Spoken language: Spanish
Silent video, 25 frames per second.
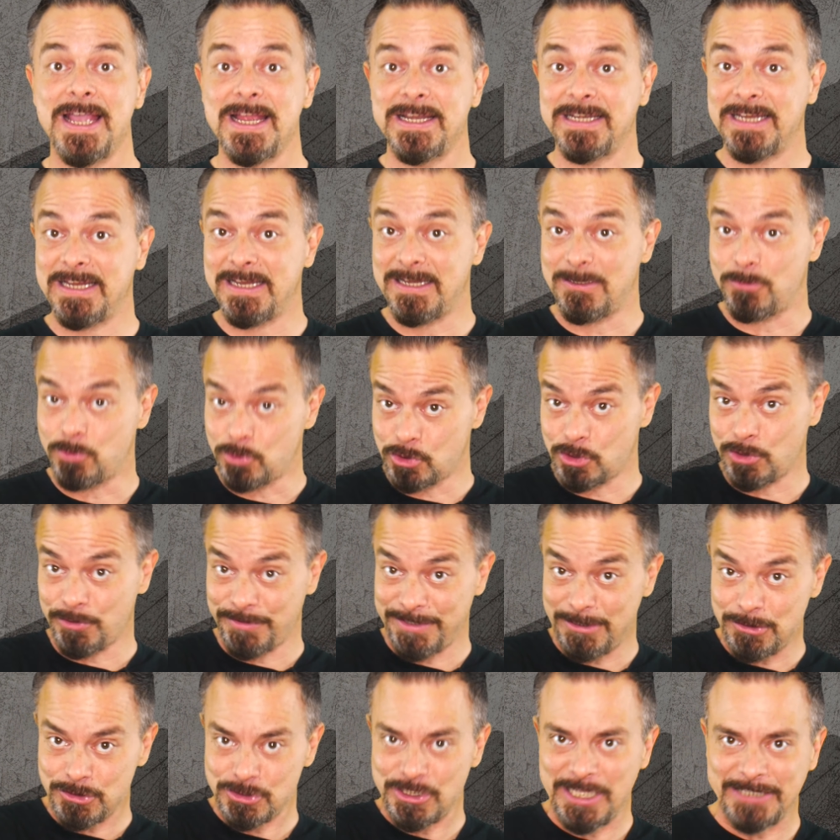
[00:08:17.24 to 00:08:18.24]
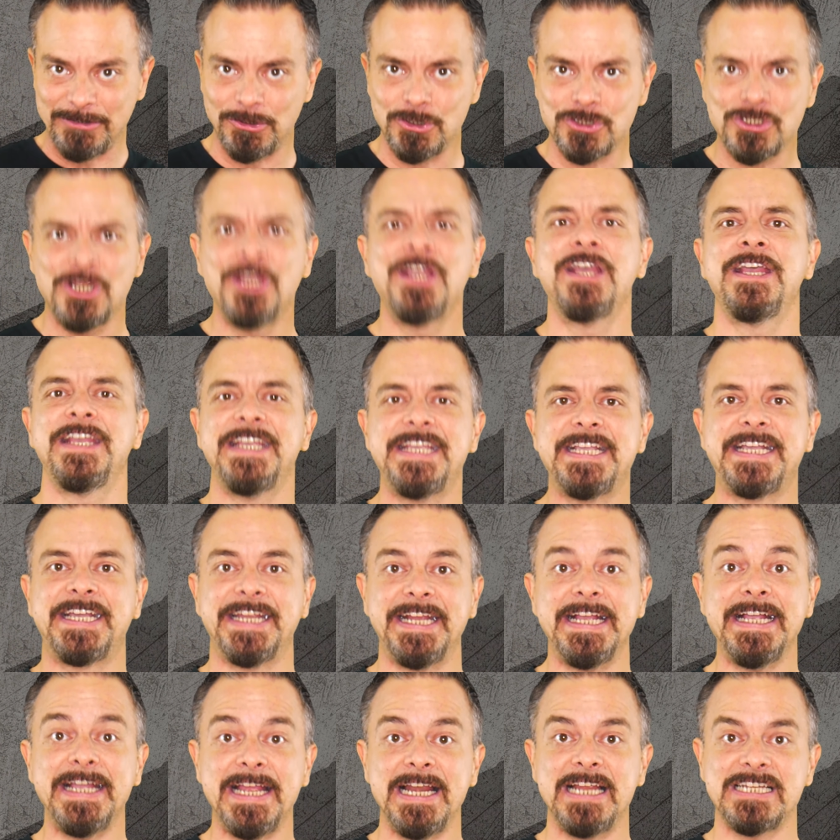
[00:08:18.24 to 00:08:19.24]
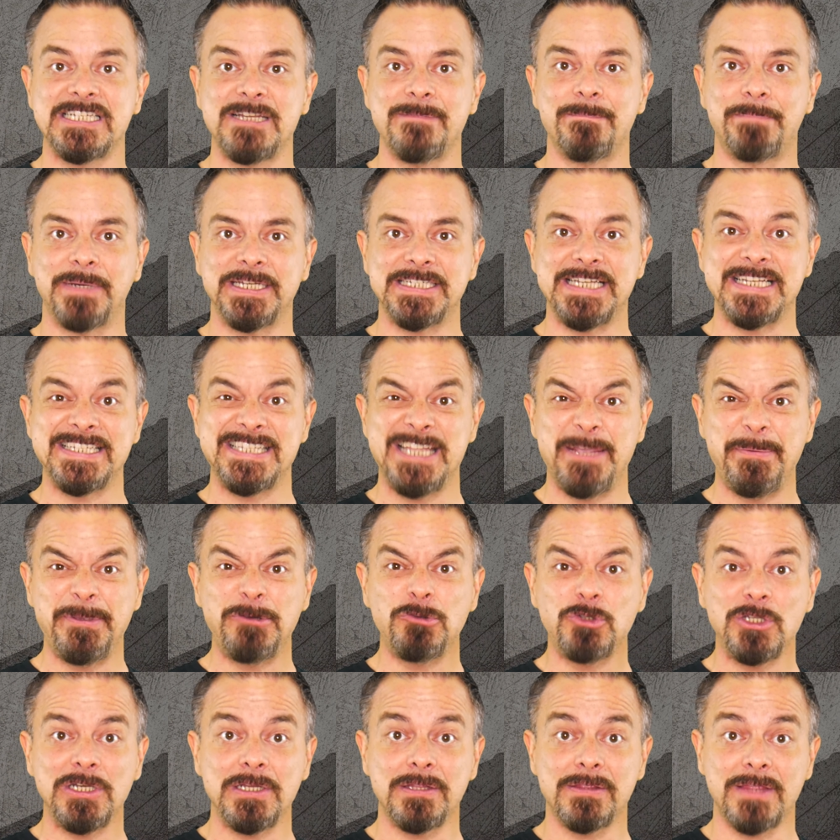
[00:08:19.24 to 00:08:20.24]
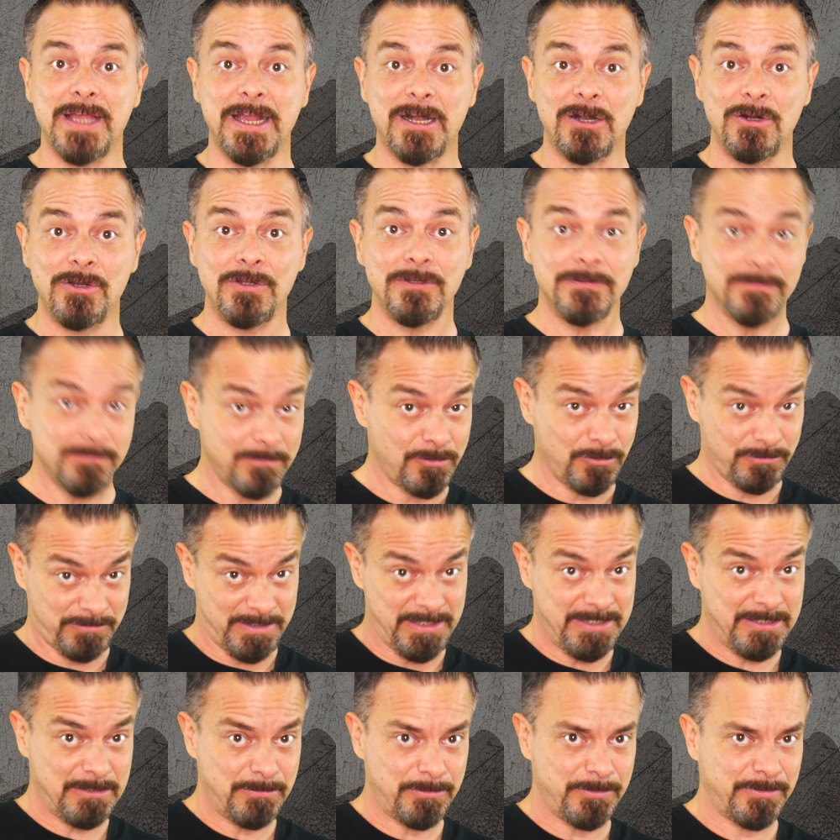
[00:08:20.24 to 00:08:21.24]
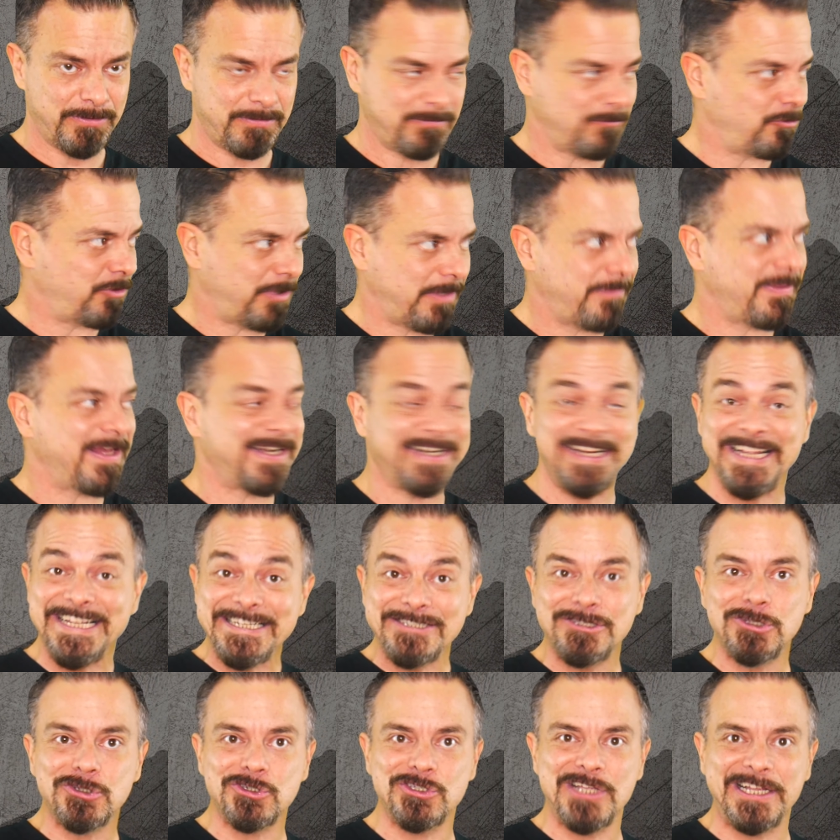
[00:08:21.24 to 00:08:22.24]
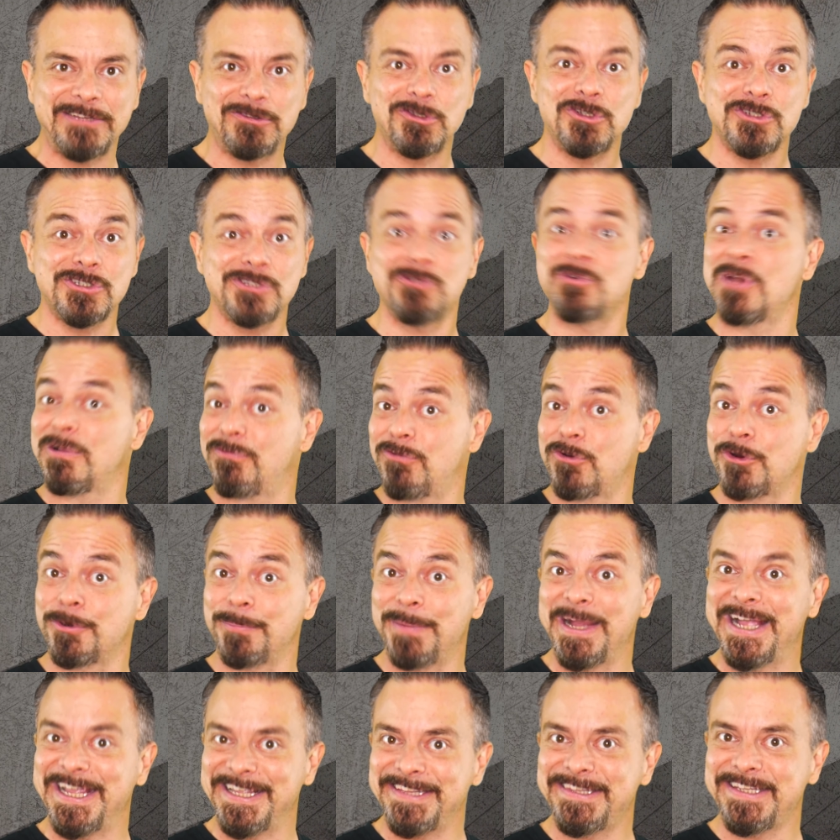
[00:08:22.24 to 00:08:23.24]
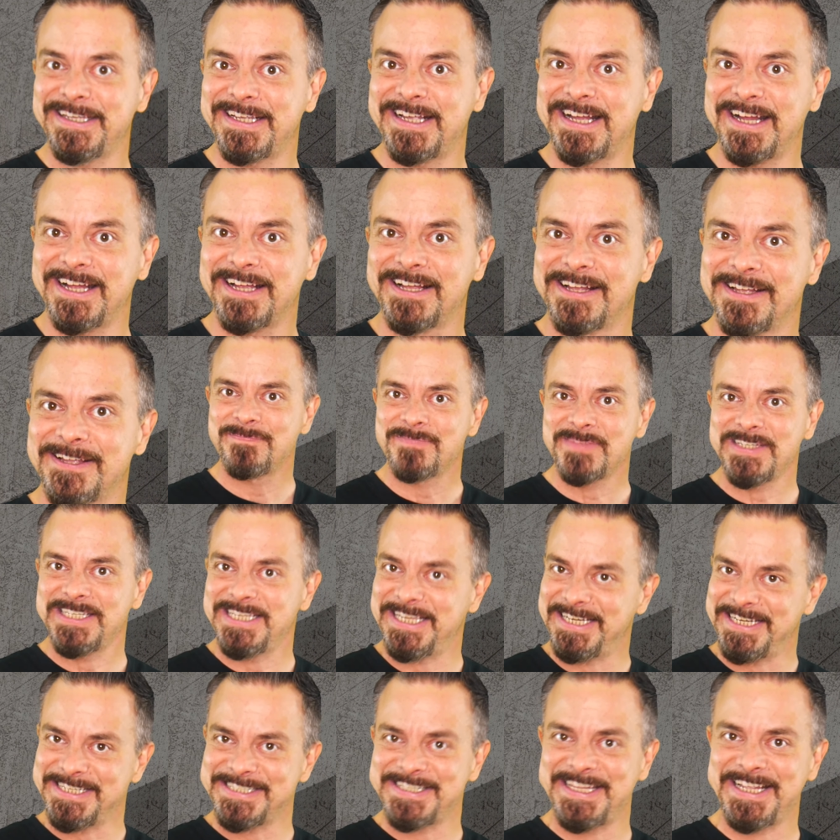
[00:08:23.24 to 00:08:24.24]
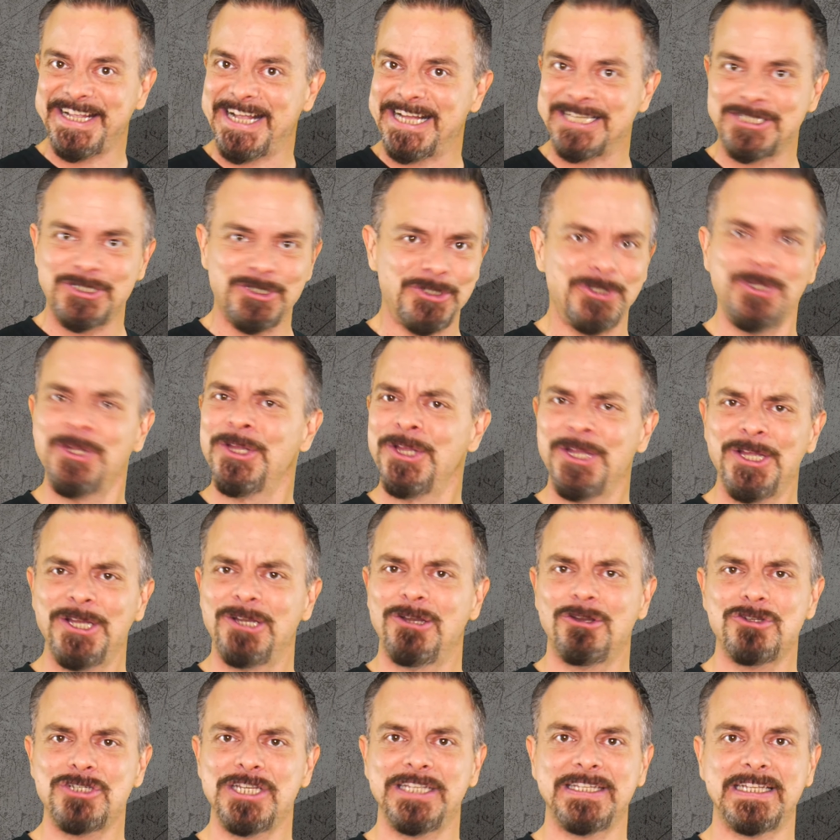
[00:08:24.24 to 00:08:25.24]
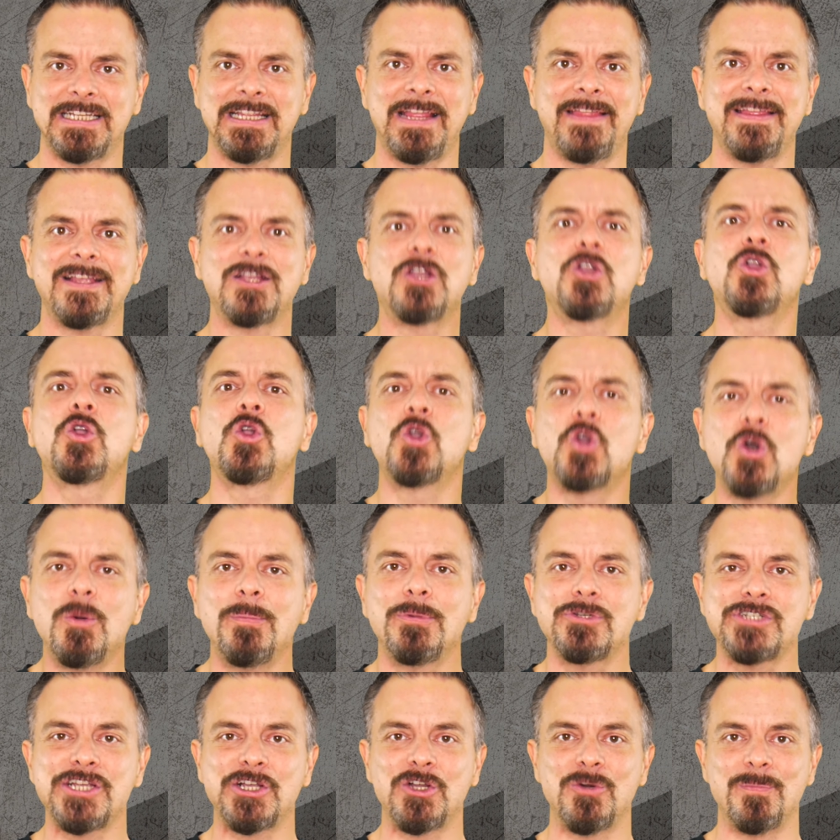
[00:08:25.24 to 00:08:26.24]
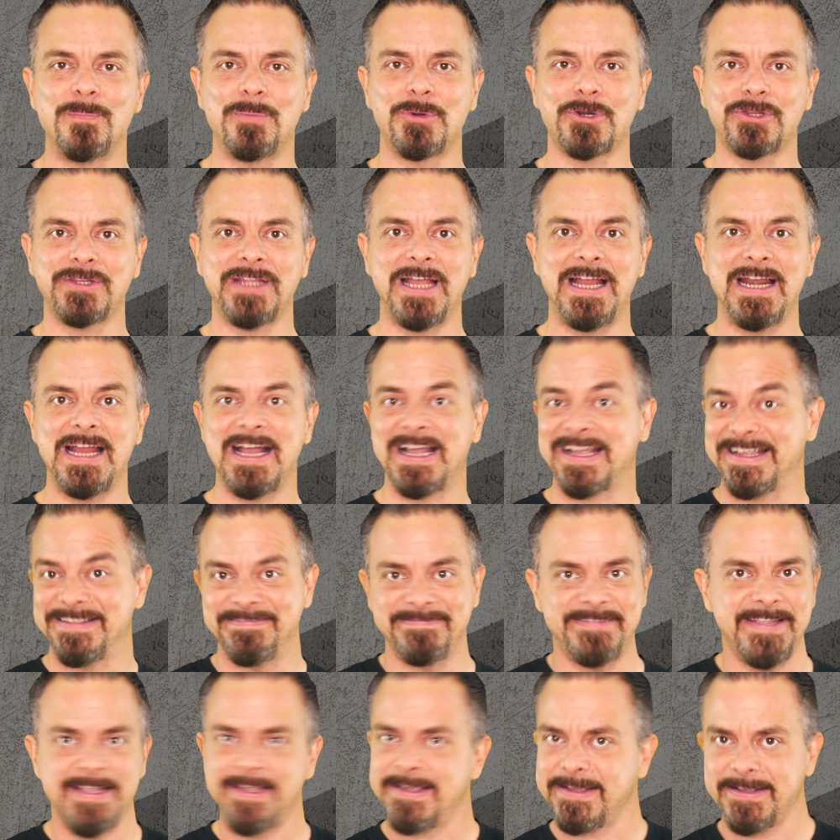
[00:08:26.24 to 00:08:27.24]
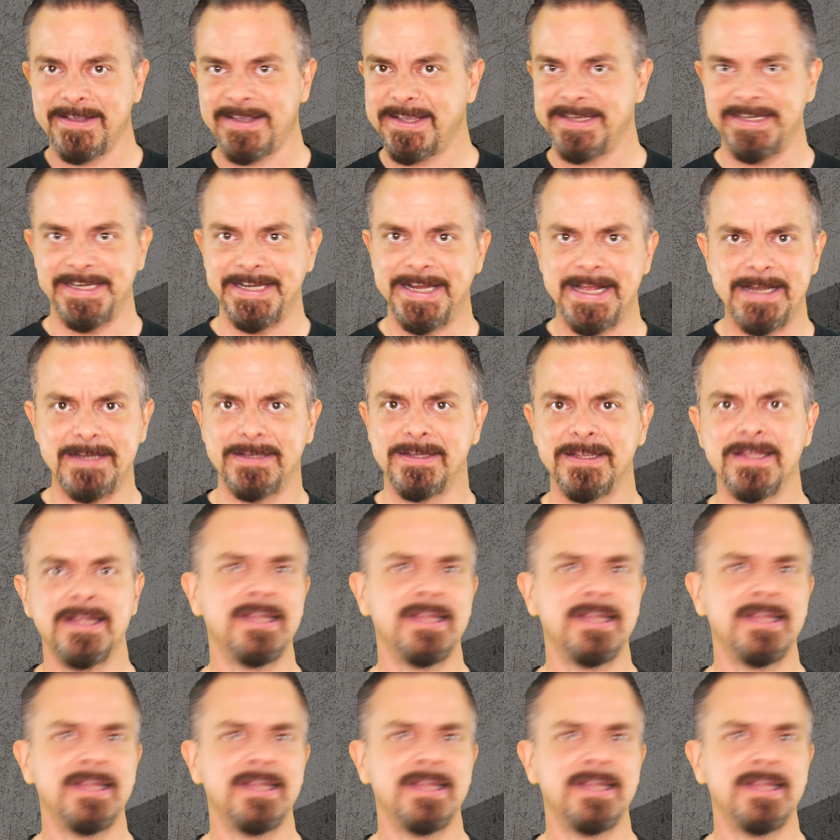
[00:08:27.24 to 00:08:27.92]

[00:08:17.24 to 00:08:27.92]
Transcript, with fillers: en el uso de los datos y creen que las empresas deben utilizarlo o tienen que utilizar estos datos de una forma ética. Y en este caso no se trata de cómo se comporta la gente en general,